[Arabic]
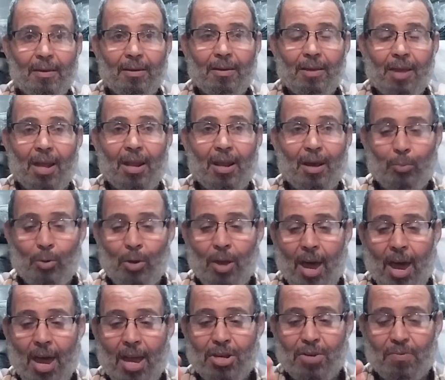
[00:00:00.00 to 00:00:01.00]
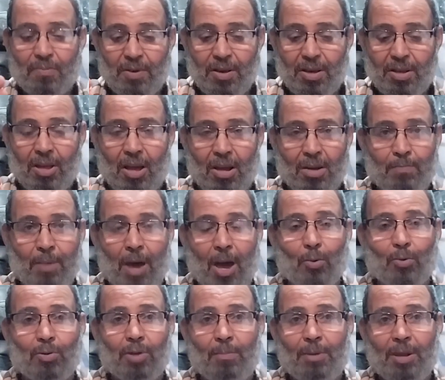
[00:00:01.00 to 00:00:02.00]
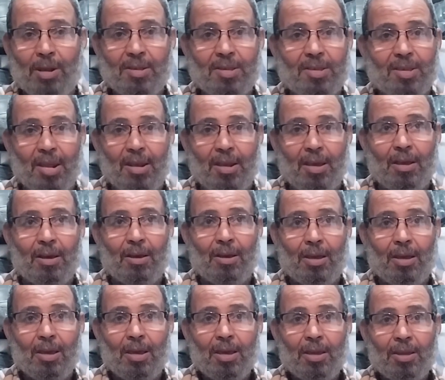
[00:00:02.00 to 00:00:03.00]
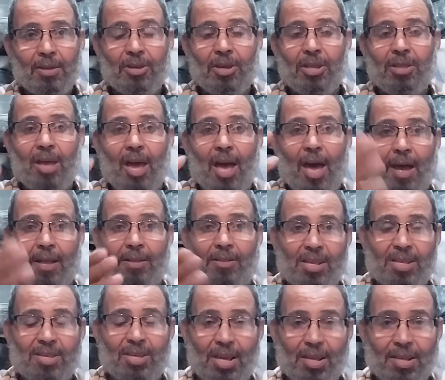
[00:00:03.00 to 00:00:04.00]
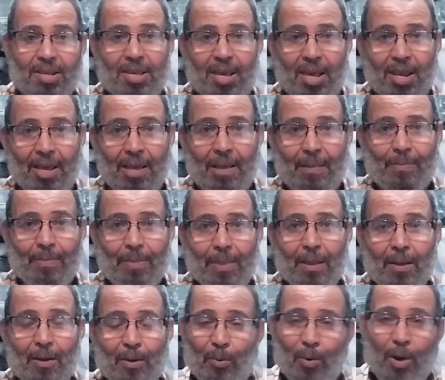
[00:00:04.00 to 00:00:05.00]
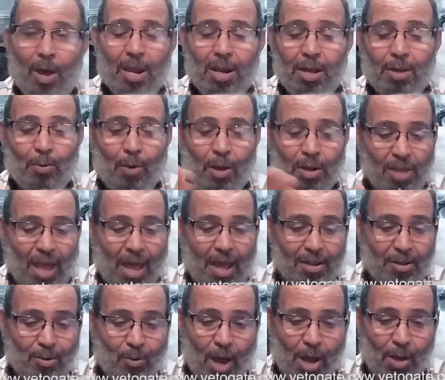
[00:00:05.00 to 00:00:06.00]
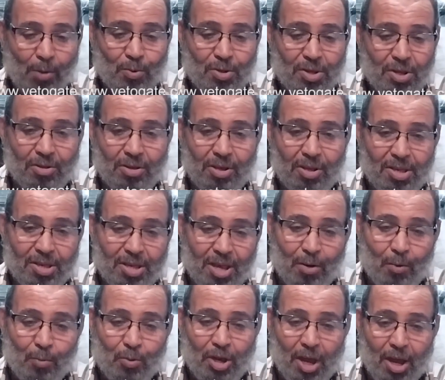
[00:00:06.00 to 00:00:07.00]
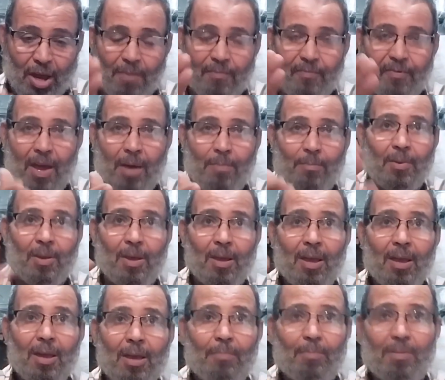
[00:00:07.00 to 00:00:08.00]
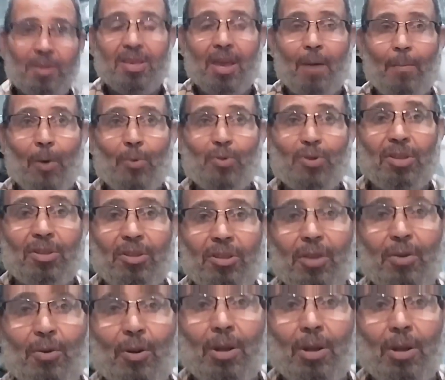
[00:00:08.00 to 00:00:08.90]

يعني ابويا عاش فيه 84 سنه جدي قعد 90 سنه وانا دلوقتي عندي 61 سنه وشغال فيها من من 67